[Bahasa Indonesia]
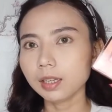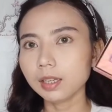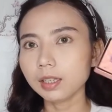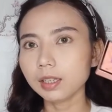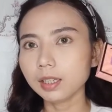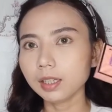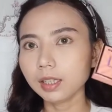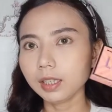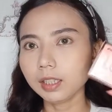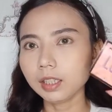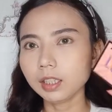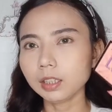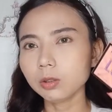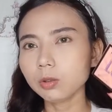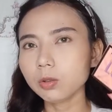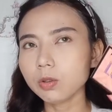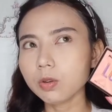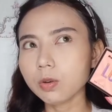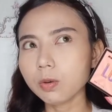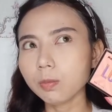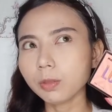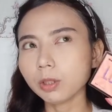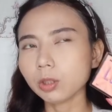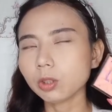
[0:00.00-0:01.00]
uh, ini
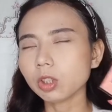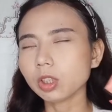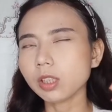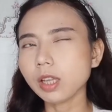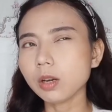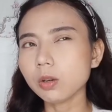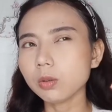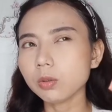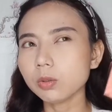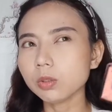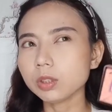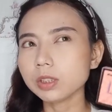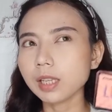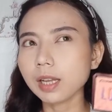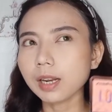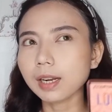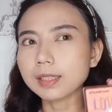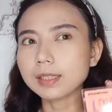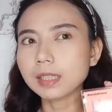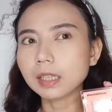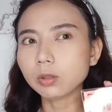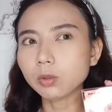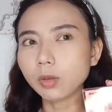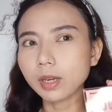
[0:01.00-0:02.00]
tuh menurut aku
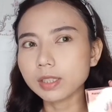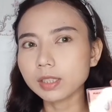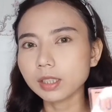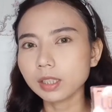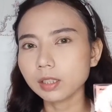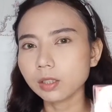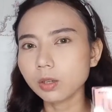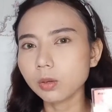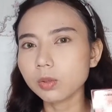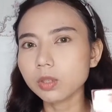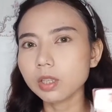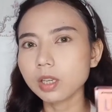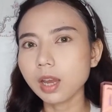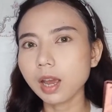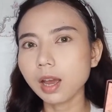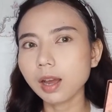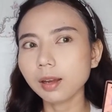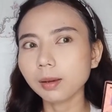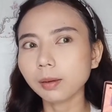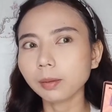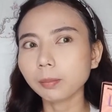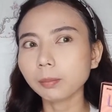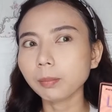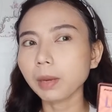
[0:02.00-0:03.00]
salah satu eyeshadow
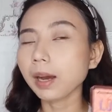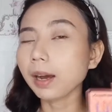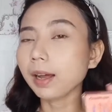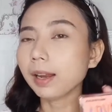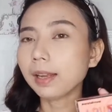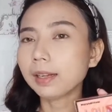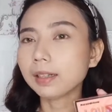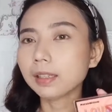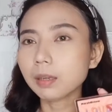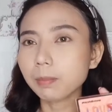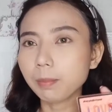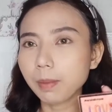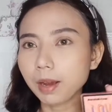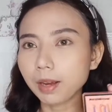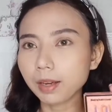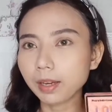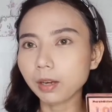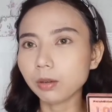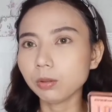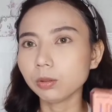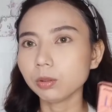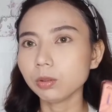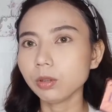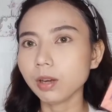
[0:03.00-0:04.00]
yang bakalan
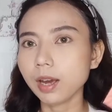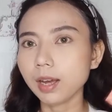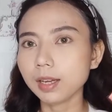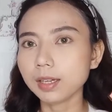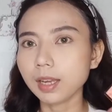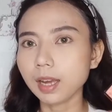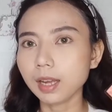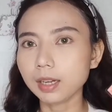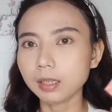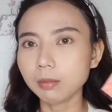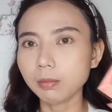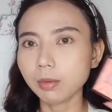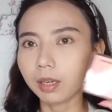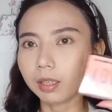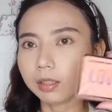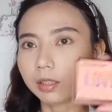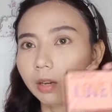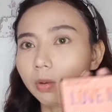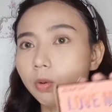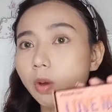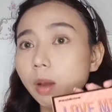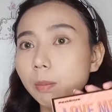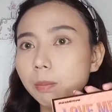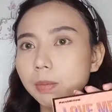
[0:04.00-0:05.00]
kepake untuk hari-hari
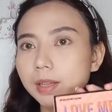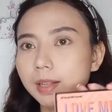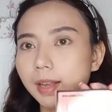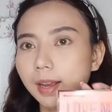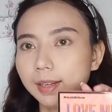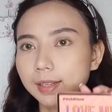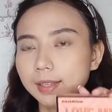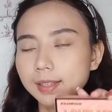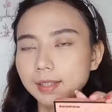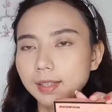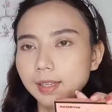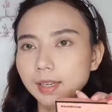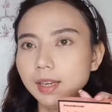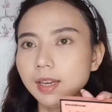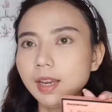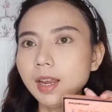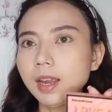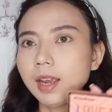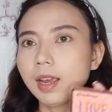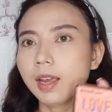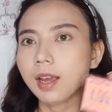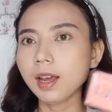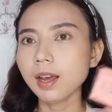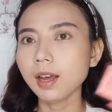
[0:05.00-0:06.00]
makanya aku ambil yang ini
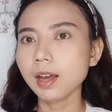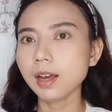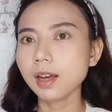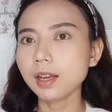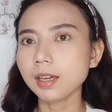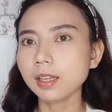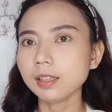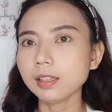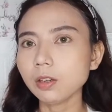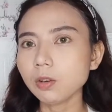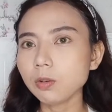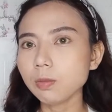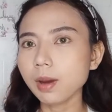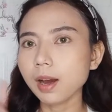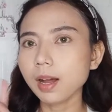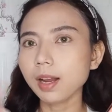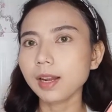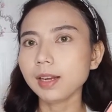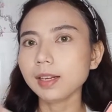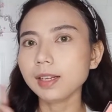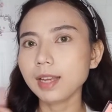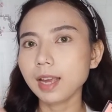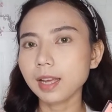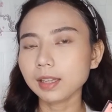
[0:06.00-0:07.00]
uh, nanti aku
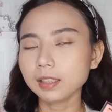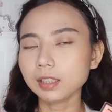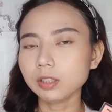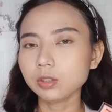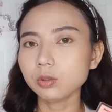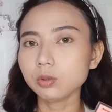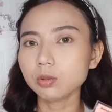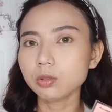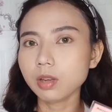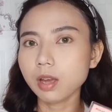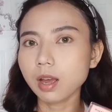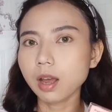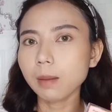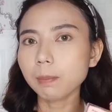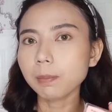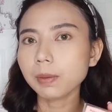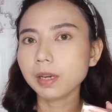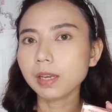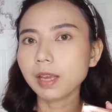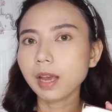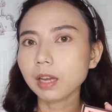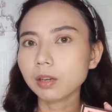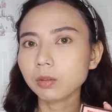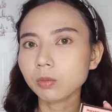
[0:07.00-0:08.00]
bakalan liatin juga
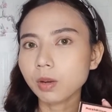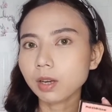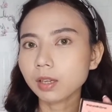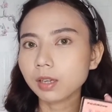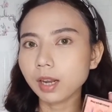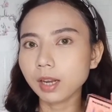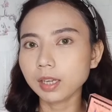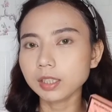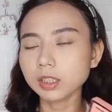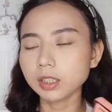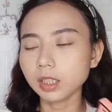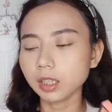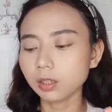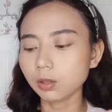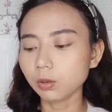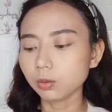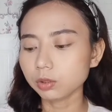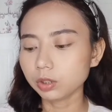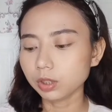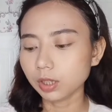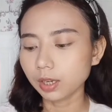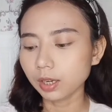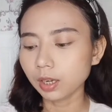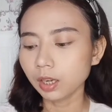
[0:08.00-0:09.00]
pilihan warna
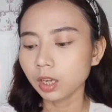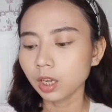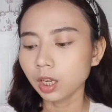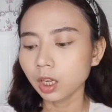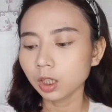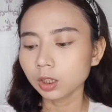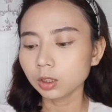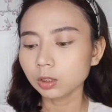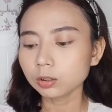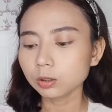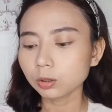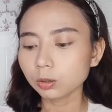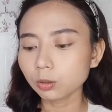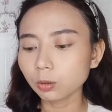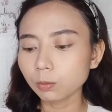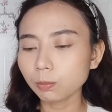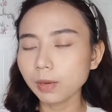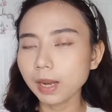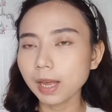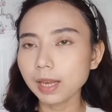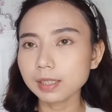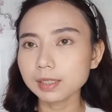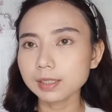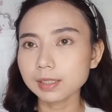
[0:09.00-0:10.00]
eyeshadownya terus untuk
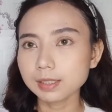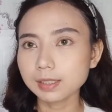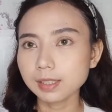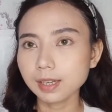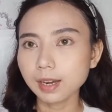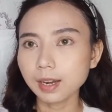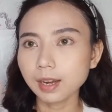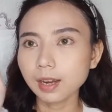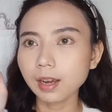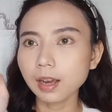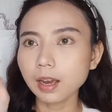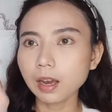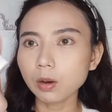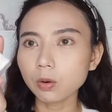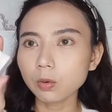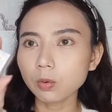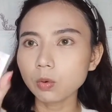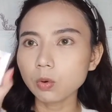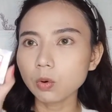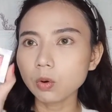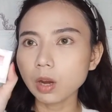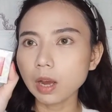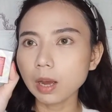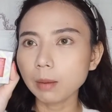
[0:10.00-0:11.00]
blushnya
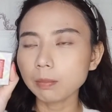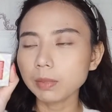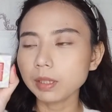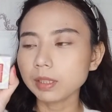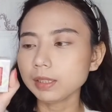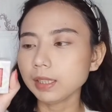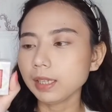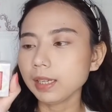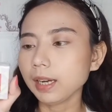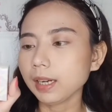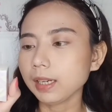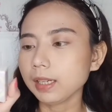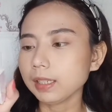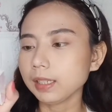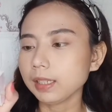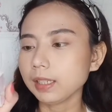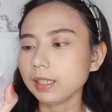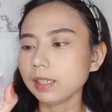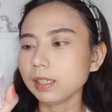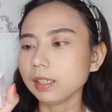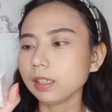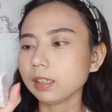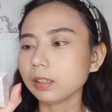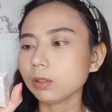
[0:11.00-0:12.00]
aku ambilnya yang
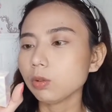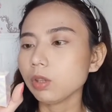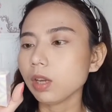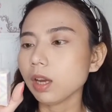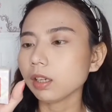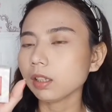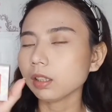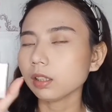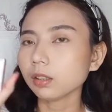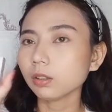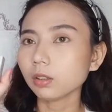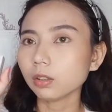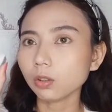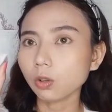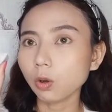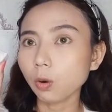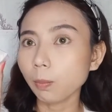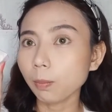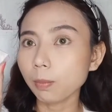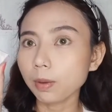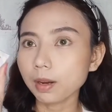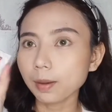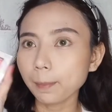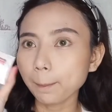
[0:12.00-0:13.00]
ini ini tuh yang
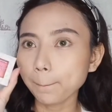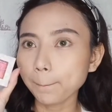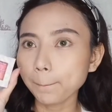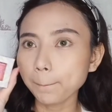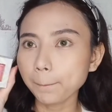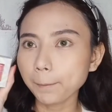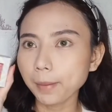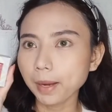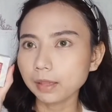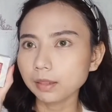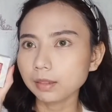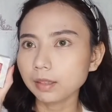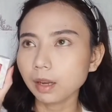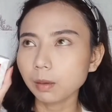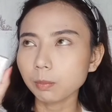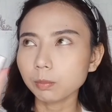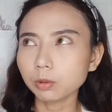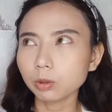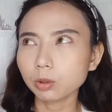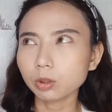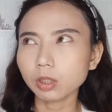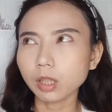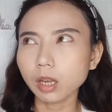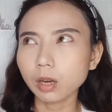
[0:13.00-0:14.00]
nomor 4 yang
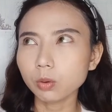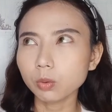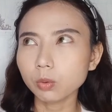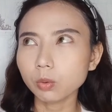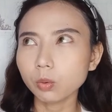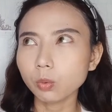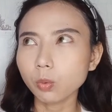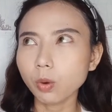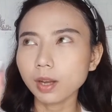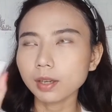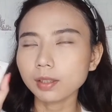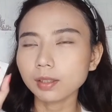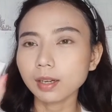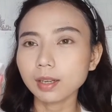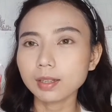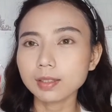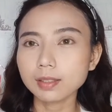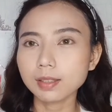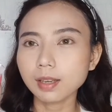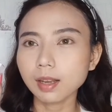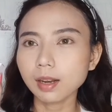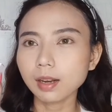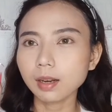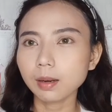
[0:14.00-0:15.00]
menurut aku
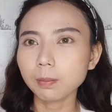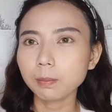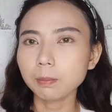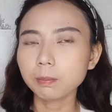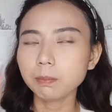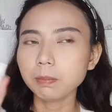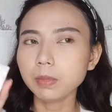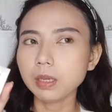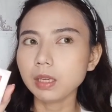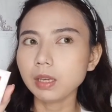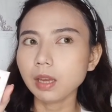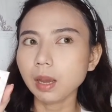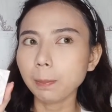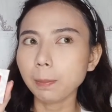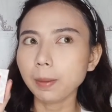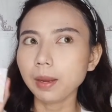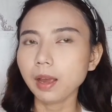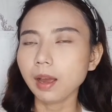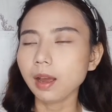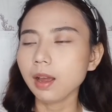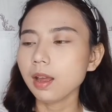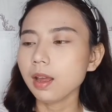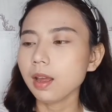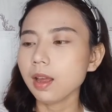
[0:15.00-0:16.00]
warnanya lebih apa
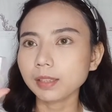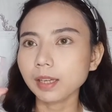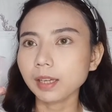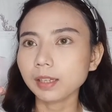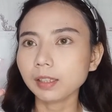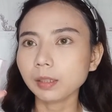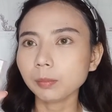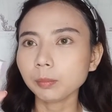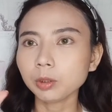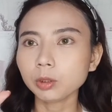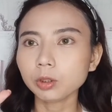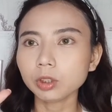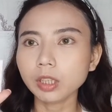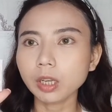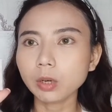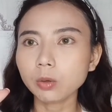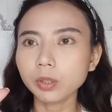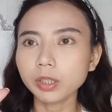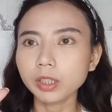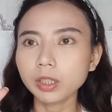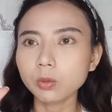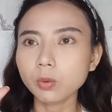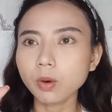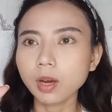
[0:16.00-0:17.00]
ya karena menurut
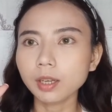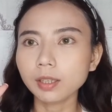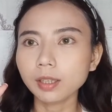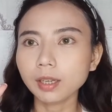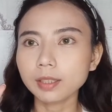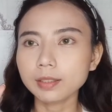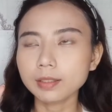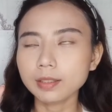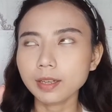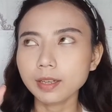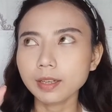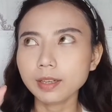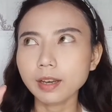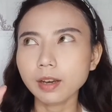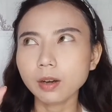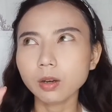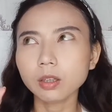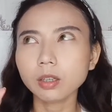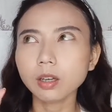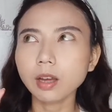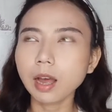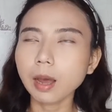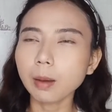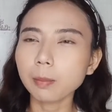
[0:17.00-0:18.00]
aku ini warnanya yang
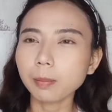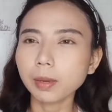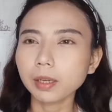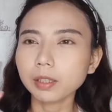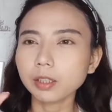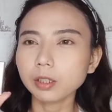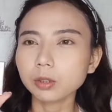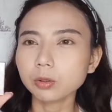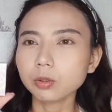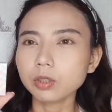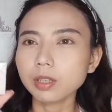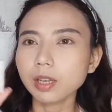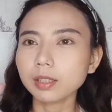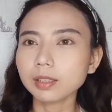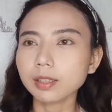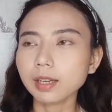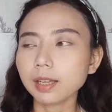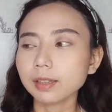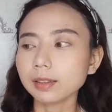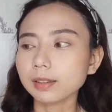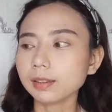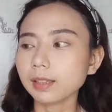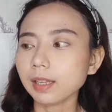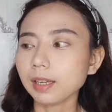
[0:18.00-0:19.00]
aman gitu dan
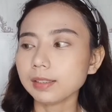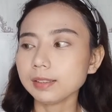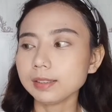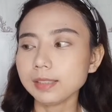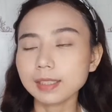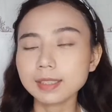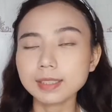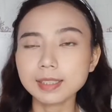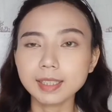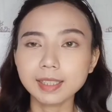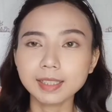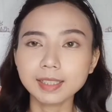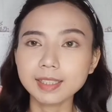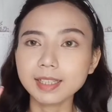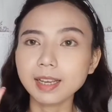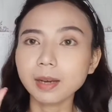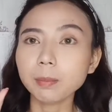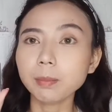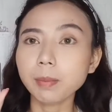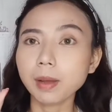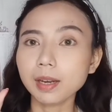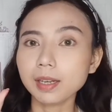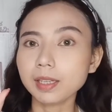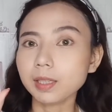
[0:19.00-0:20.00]
katanya sih ini
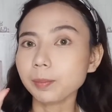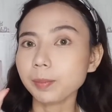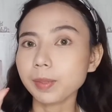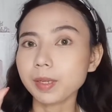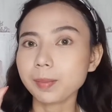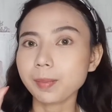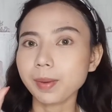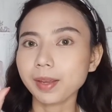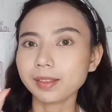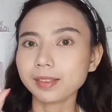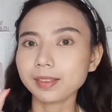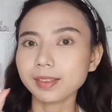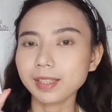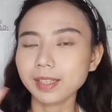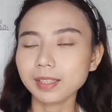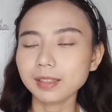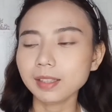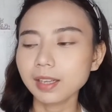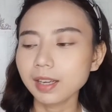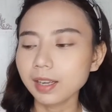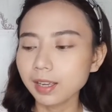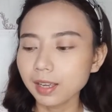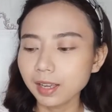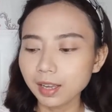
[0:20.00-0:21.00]
yang paling pigmented
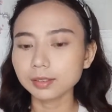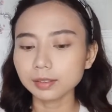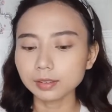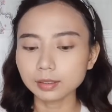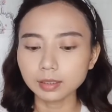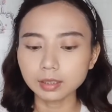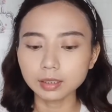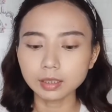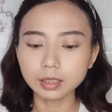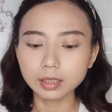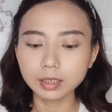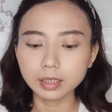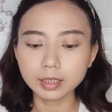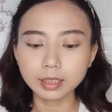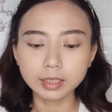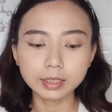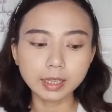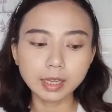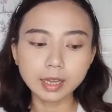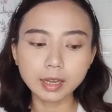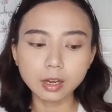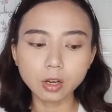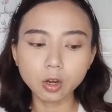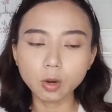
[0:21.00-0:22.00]
hmm, uh,
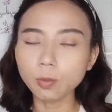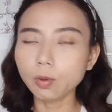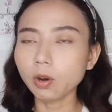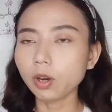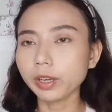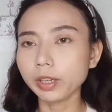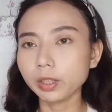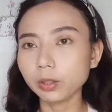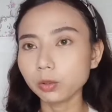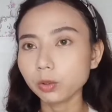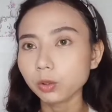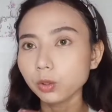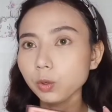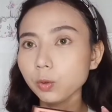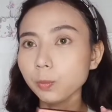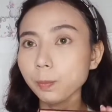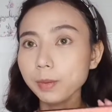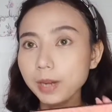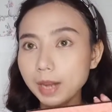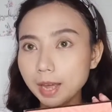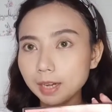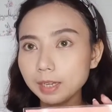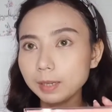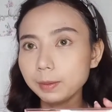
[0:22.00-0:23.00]
kita ngomongin dulu
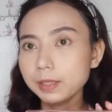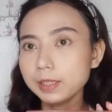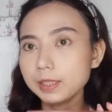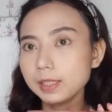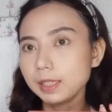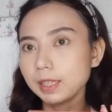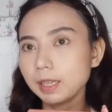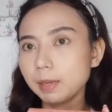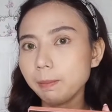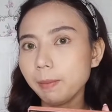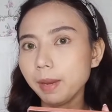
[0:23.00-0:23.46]
dari segi